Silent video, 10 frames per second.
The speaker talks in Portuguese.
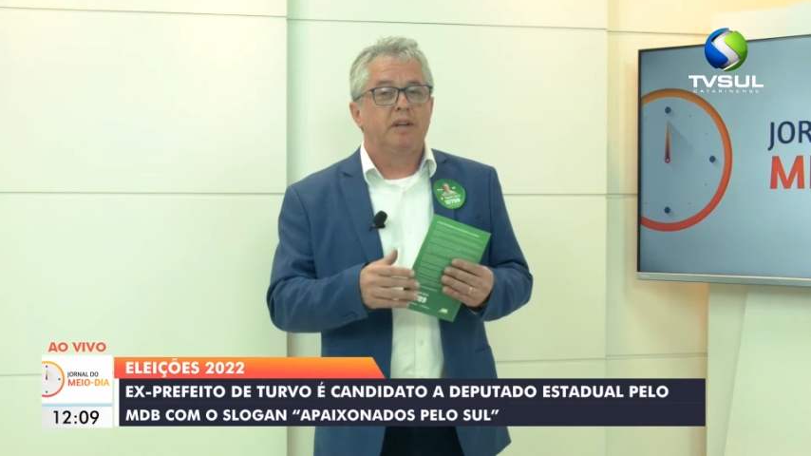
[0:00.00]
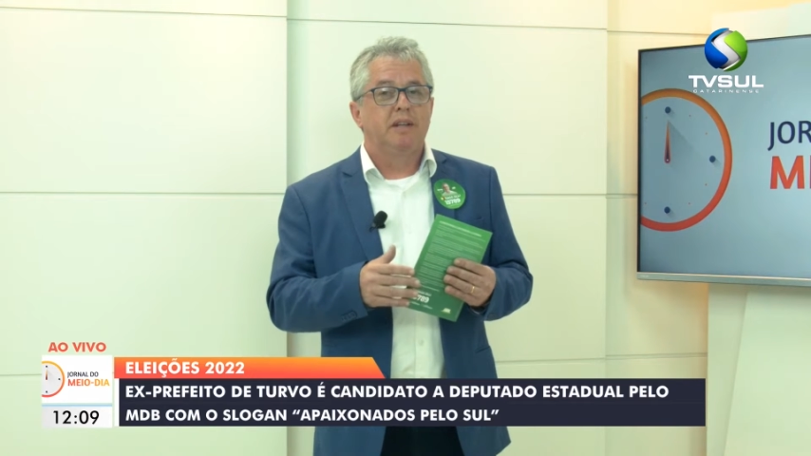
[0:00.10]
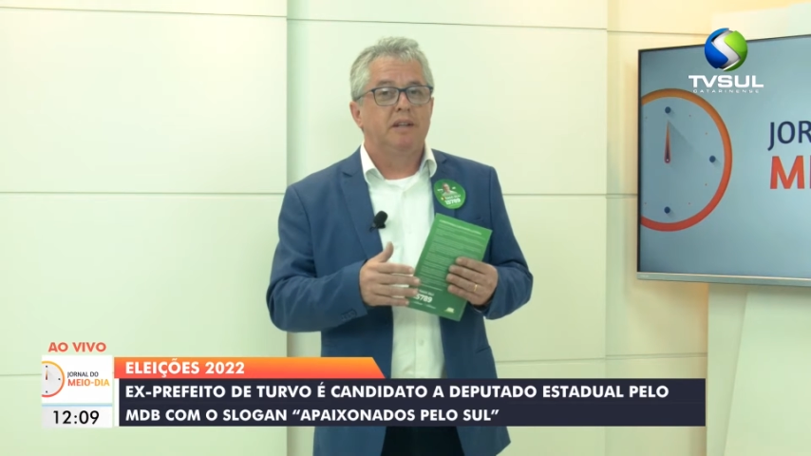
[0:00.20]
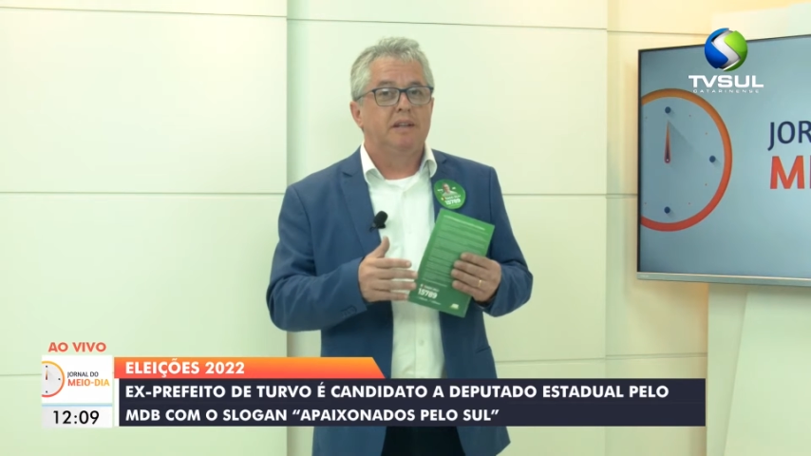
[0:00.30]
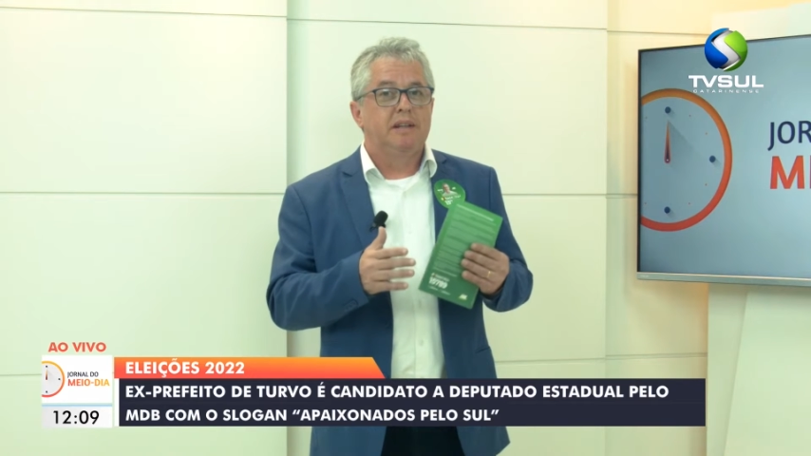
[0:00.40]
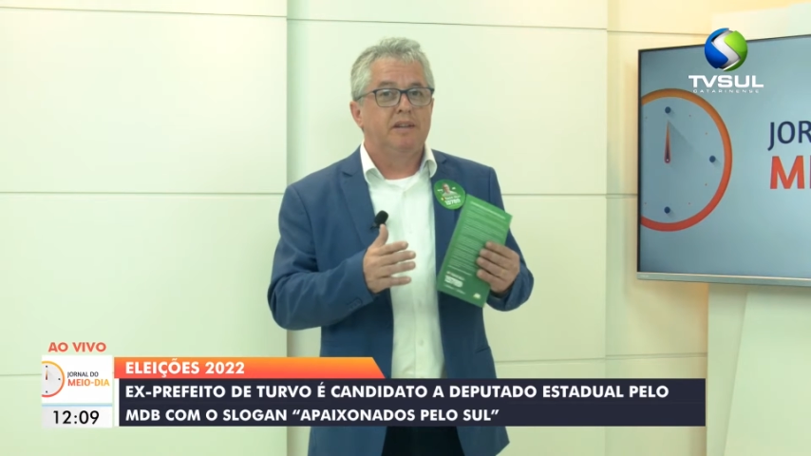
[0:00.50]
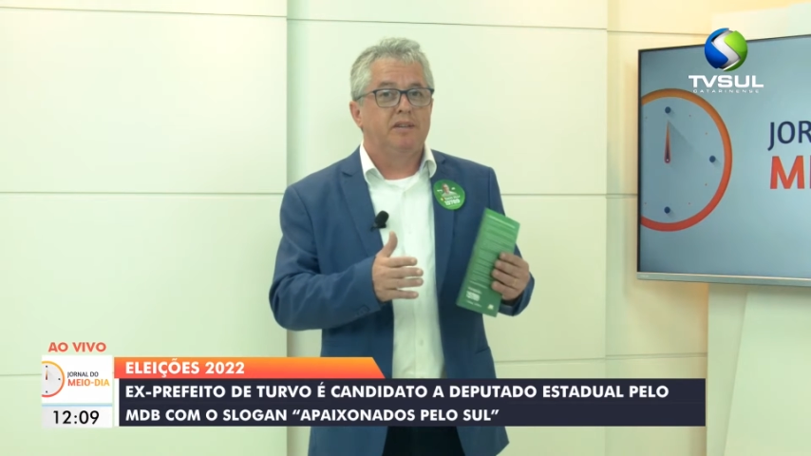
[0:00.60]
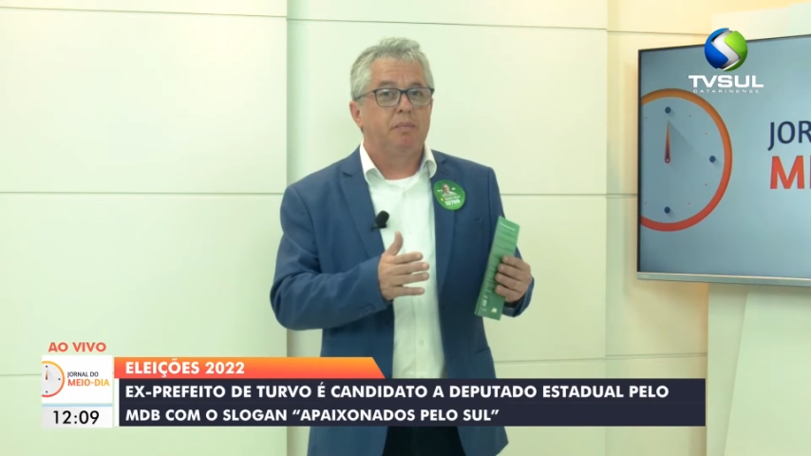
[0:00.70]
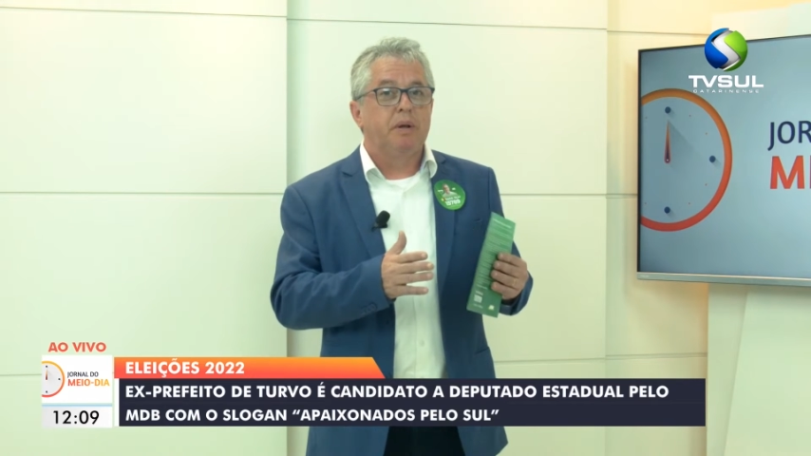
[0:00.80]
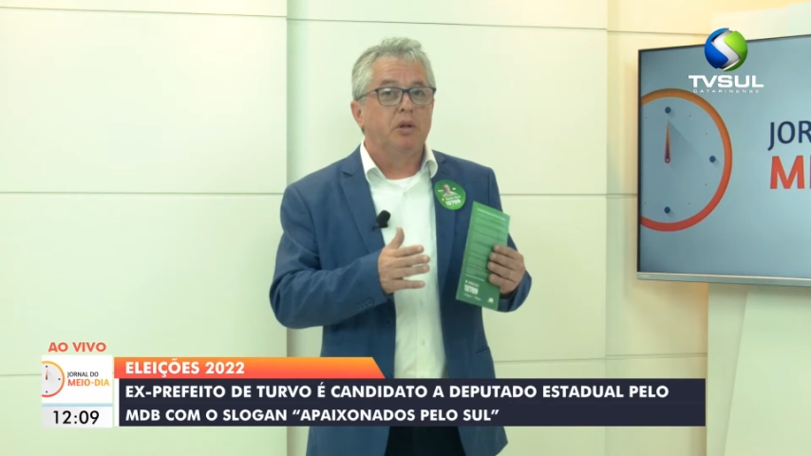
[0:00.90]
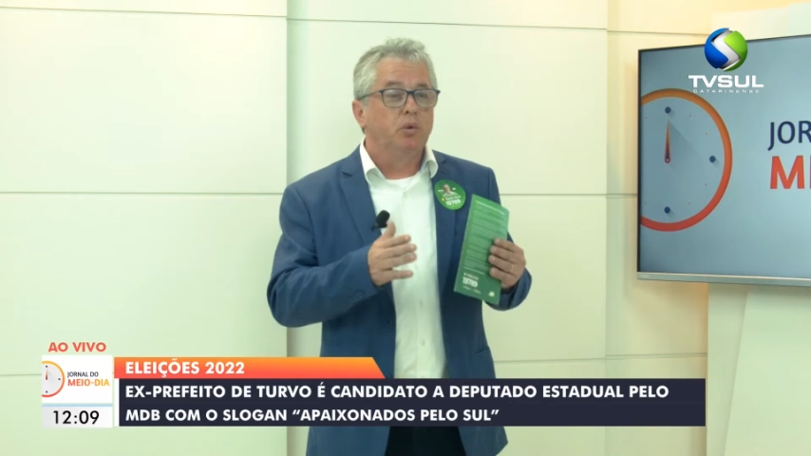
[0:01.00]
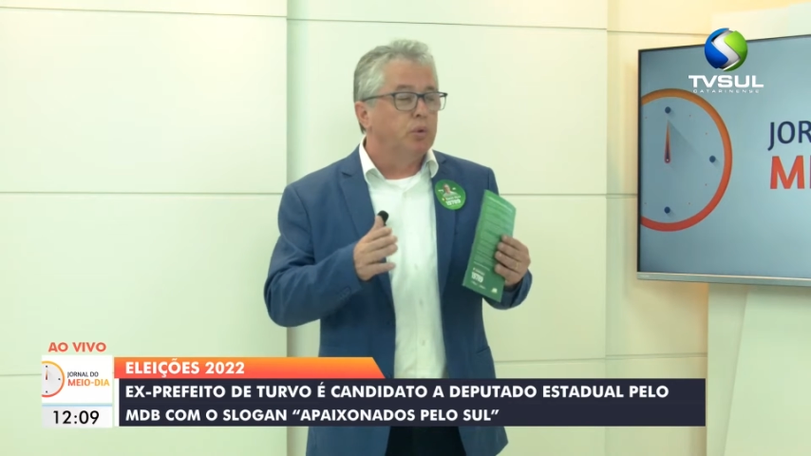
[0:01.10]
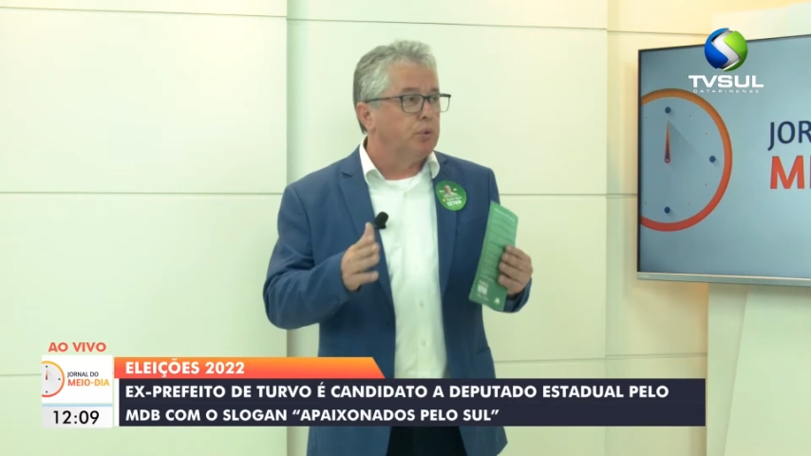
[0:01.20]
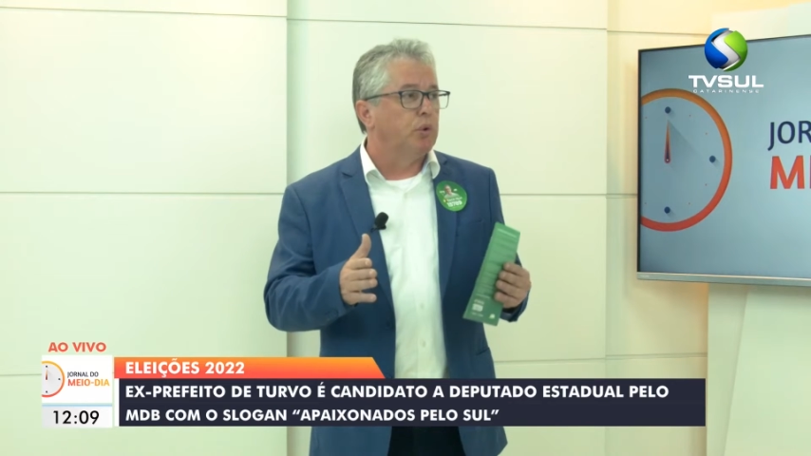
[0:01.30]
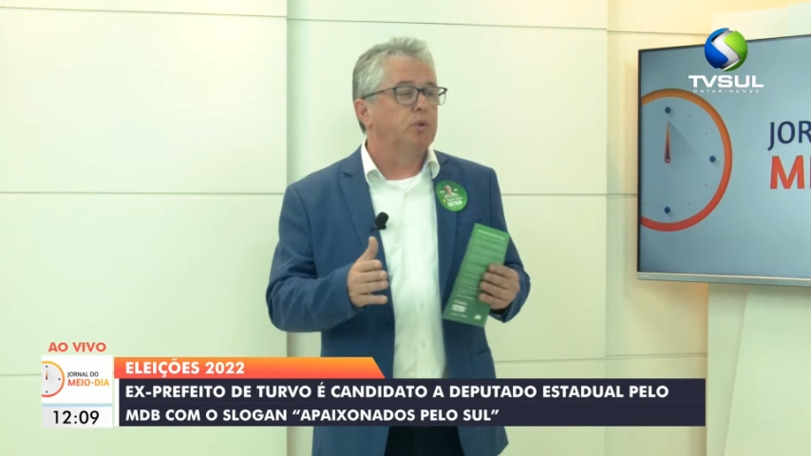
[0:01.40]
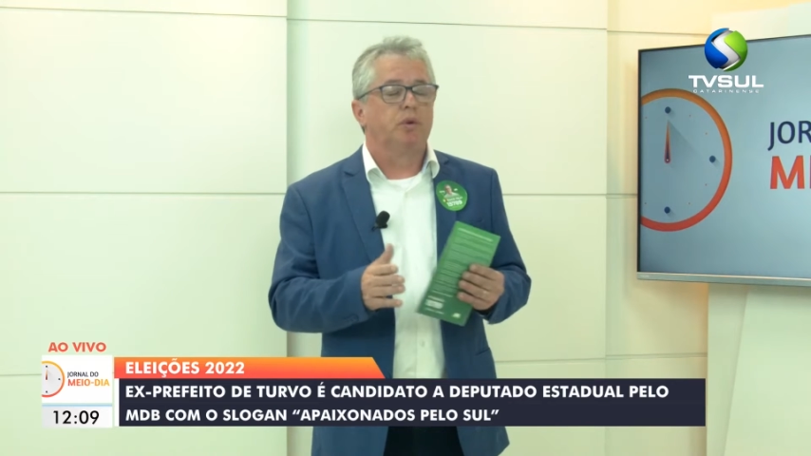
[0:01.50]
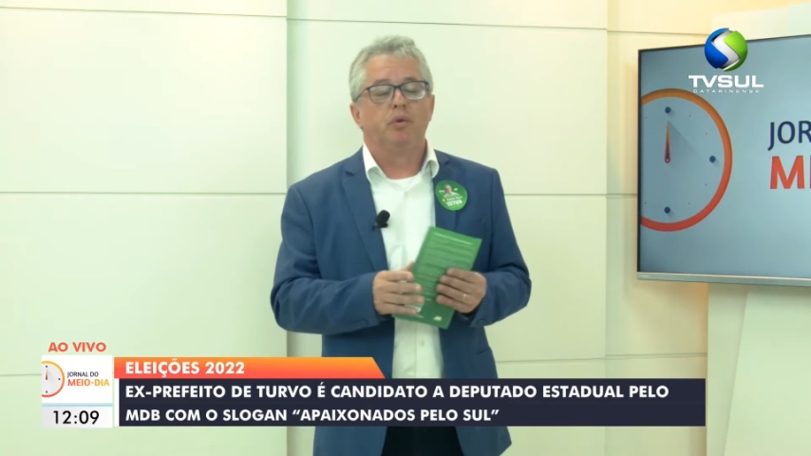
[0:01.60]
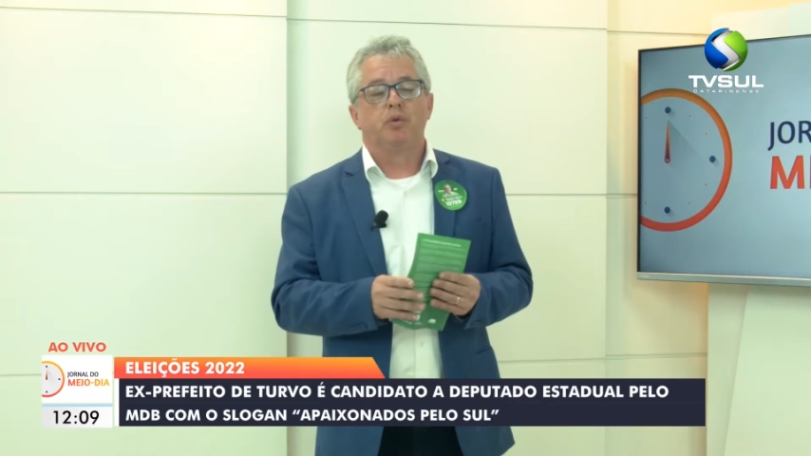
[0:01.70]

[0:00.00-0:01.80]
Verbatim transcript: que desse período todo que eu